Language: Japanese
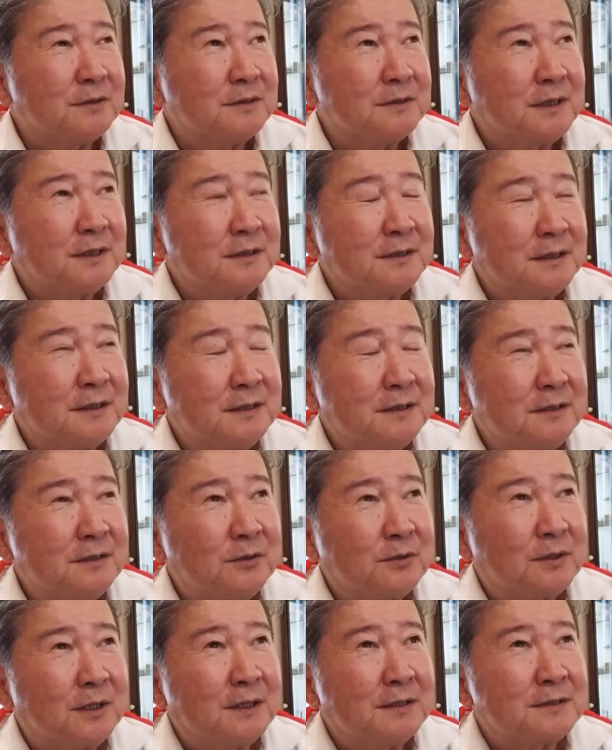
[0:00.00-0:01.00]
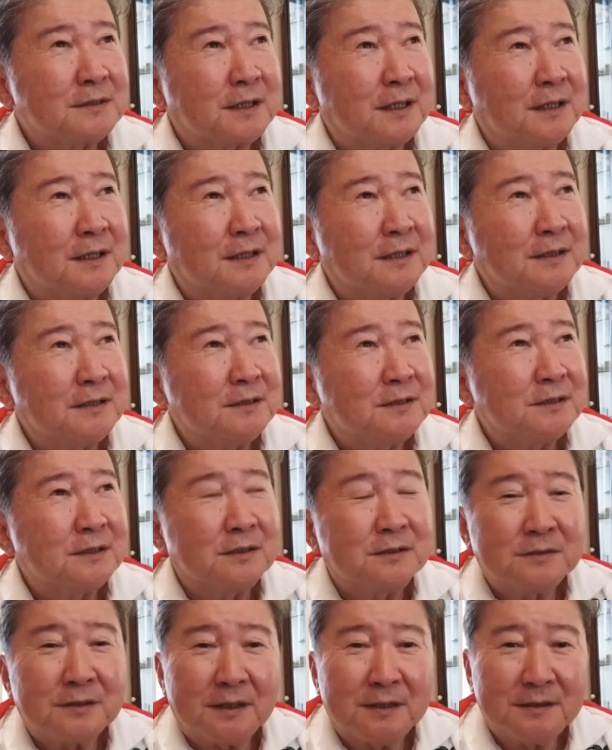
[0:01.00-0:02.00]
大体6ヶ月か1
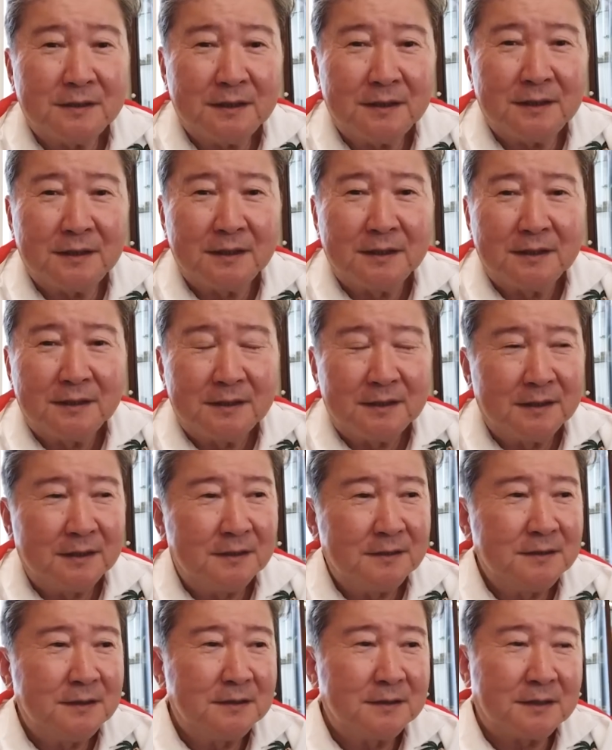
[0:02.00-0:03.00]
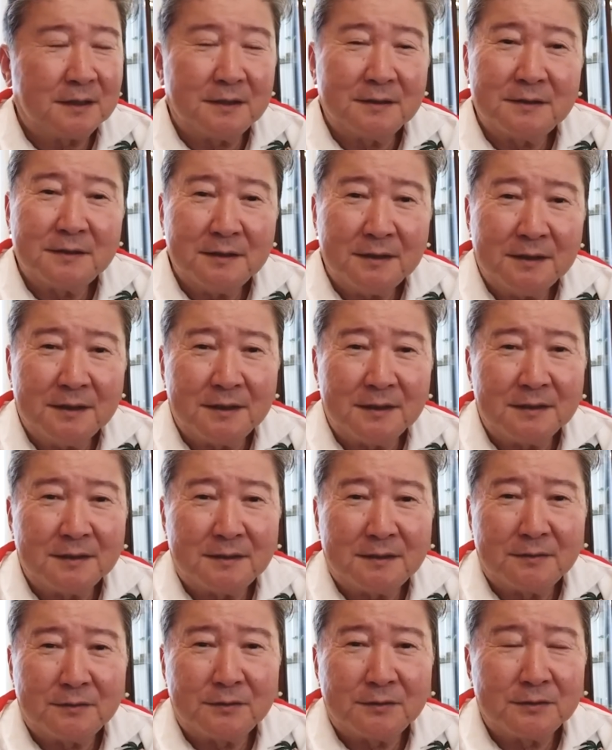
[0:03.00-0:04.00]
年くらいで、家に帰ってね、
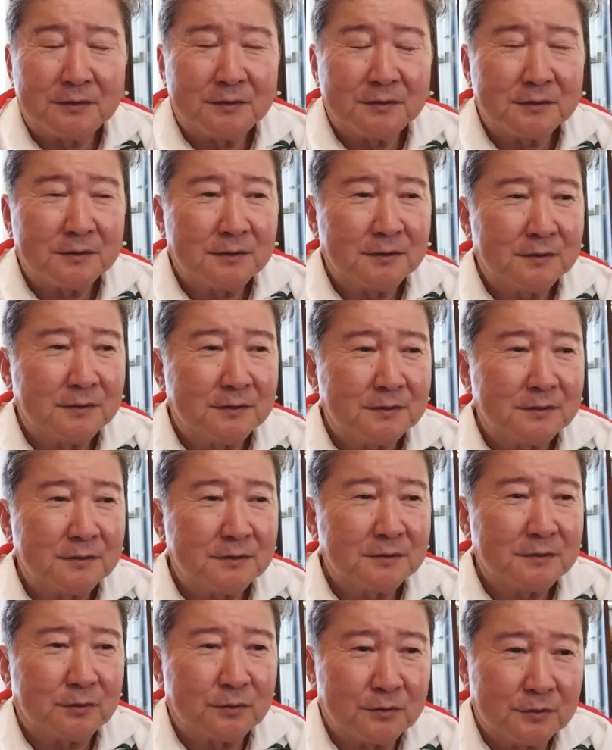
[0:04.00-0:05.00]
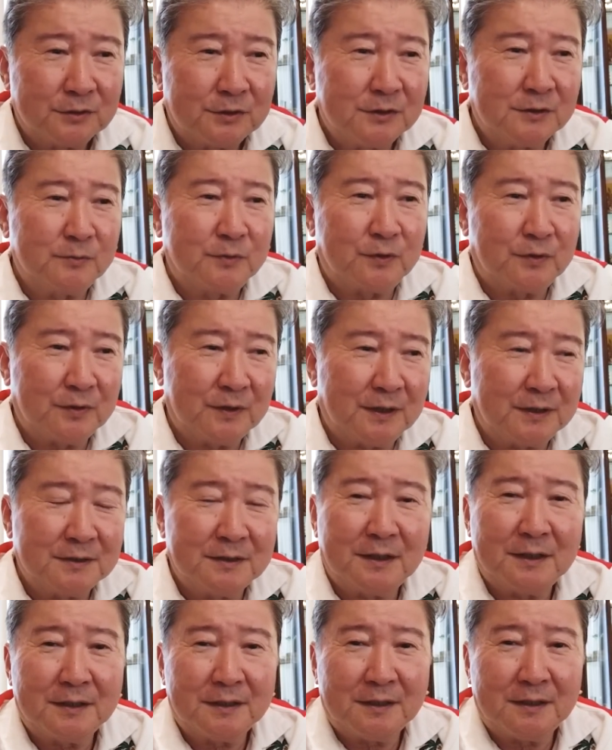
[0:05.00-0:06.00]
その実務をやり
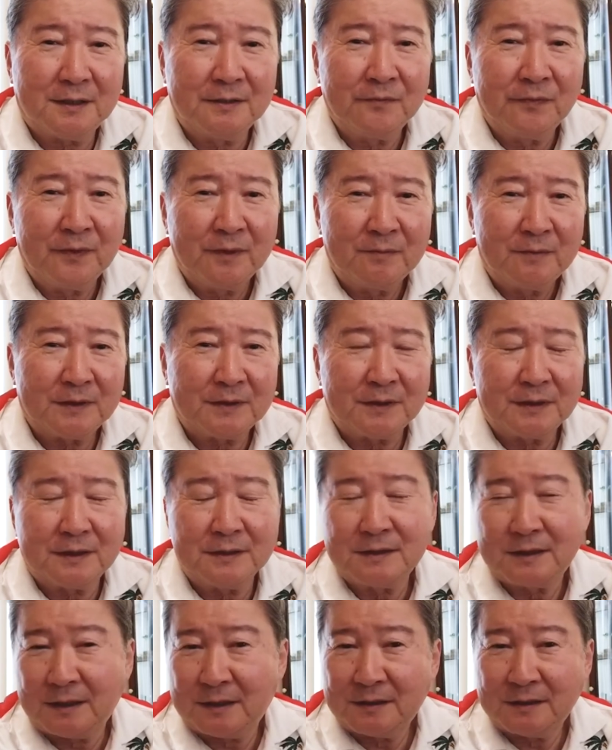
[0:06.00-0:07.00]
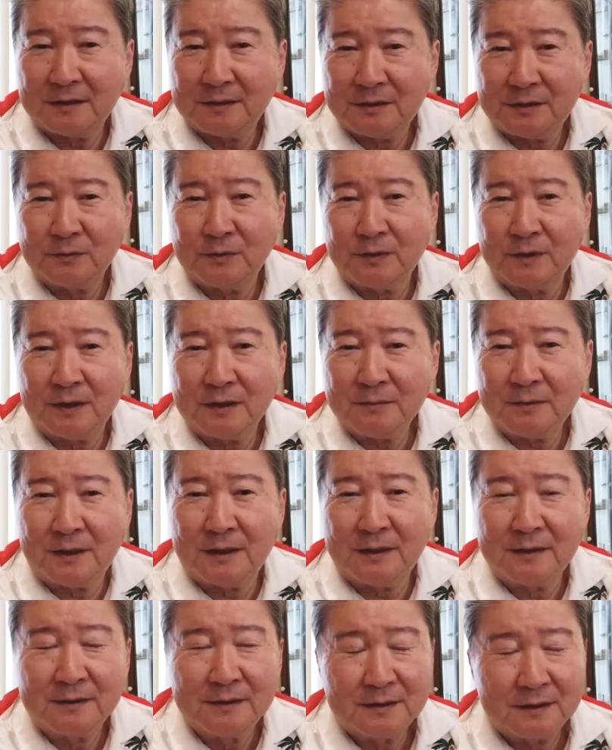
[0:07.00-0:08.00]
ながら、また何か質問があれ
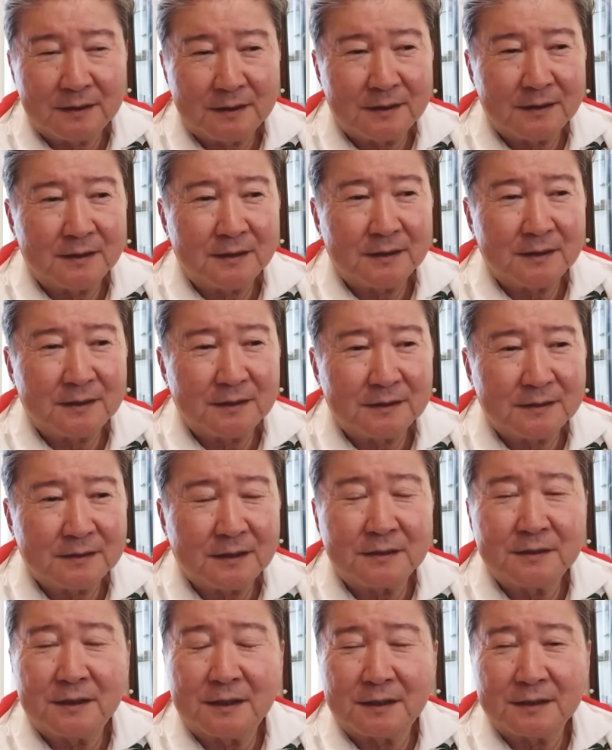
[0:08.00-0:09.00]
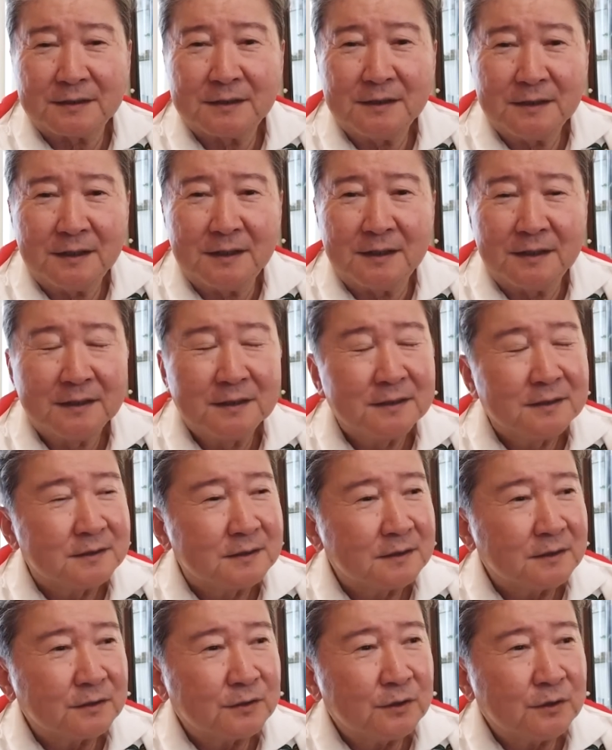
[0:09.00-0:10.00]
ば、来たりなんかしてね、
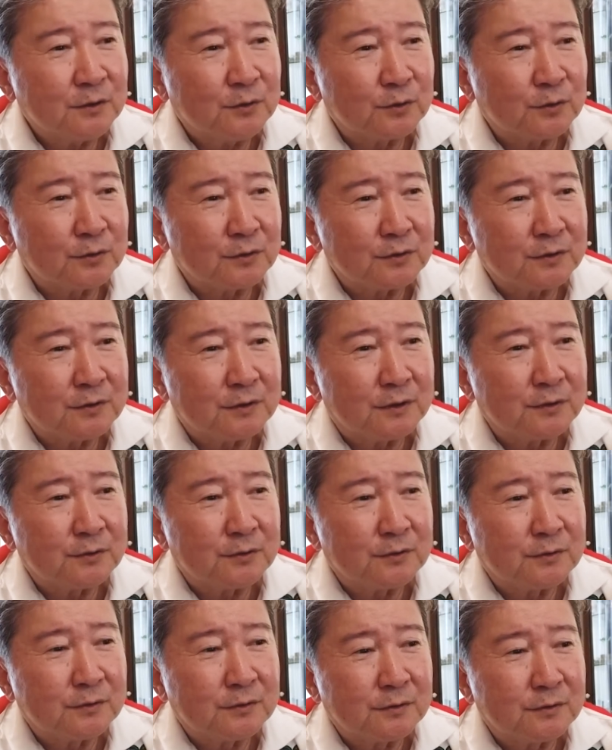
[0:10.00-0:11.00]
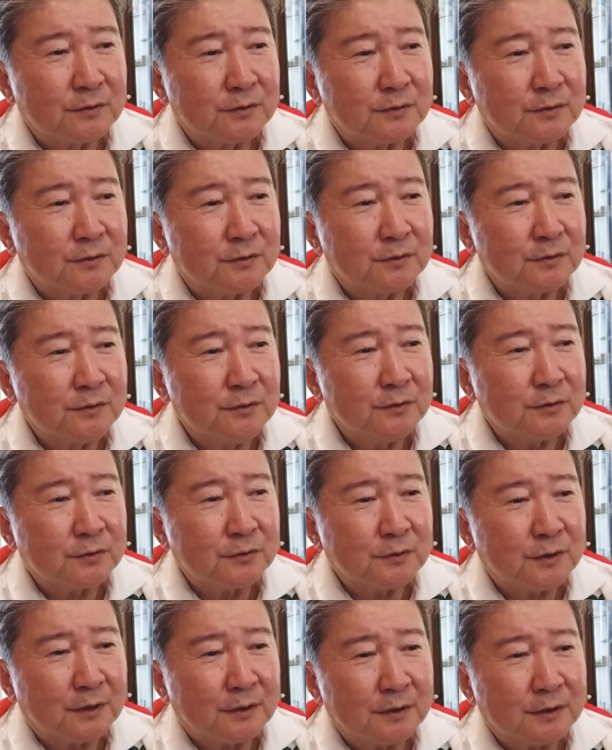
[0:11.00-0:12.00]
結構、優
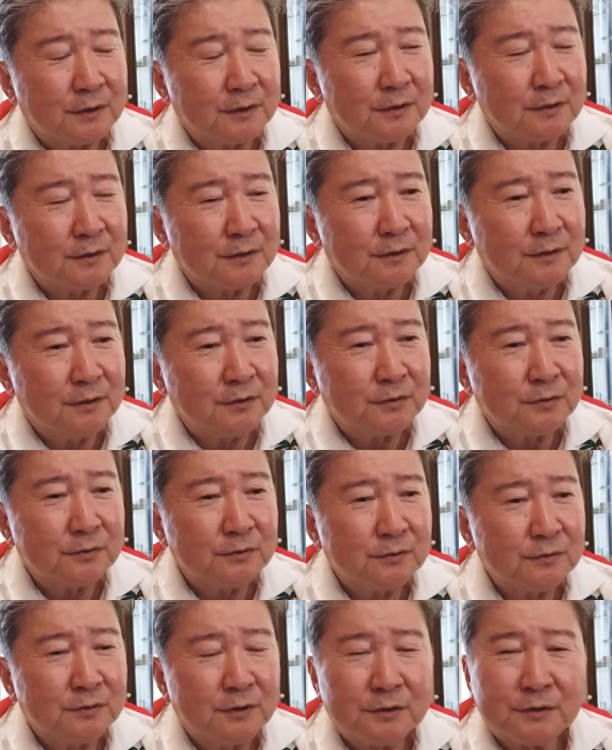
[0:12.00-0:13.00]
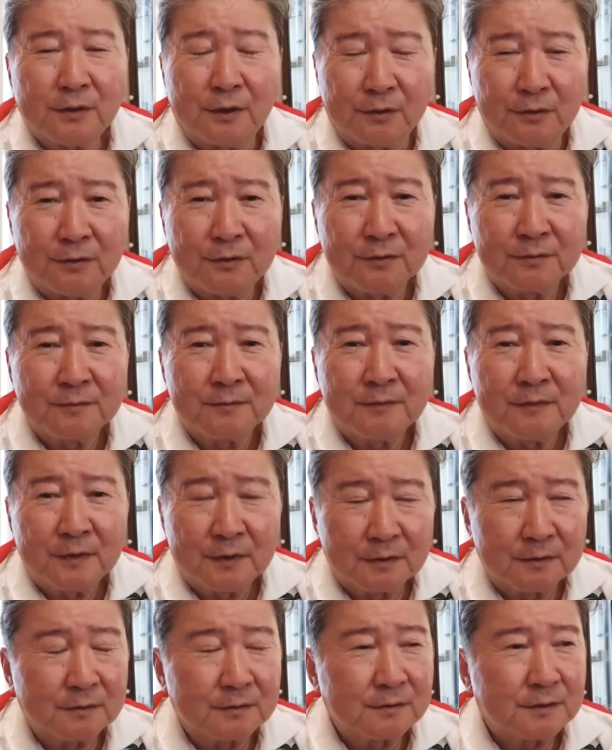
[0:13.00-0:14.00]
秀な連中でしたよ。
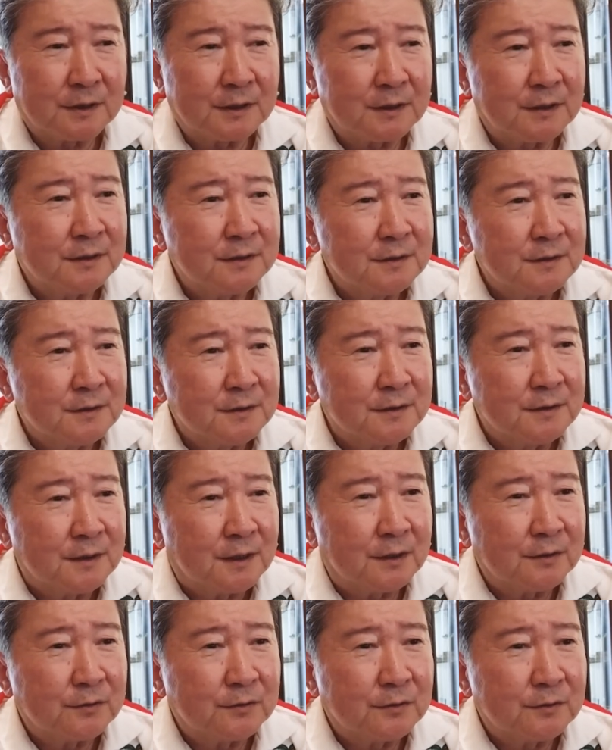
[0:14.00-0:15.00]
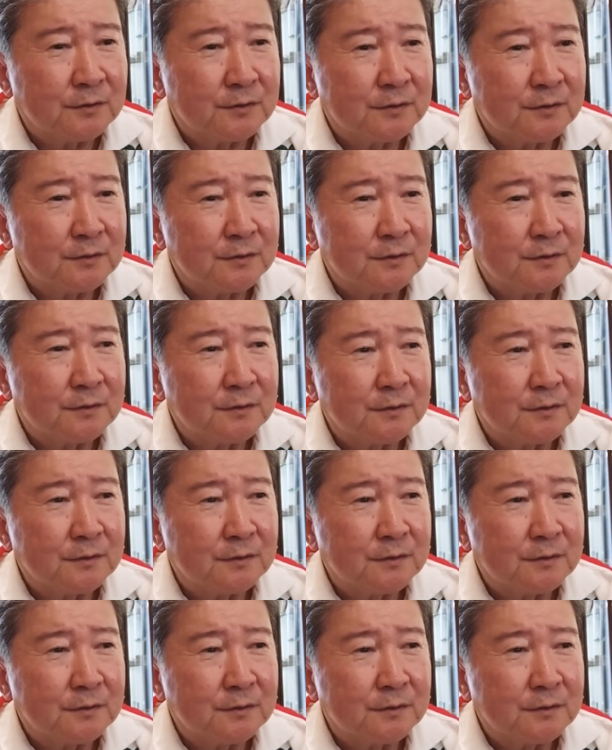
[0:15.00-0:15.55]
だから、この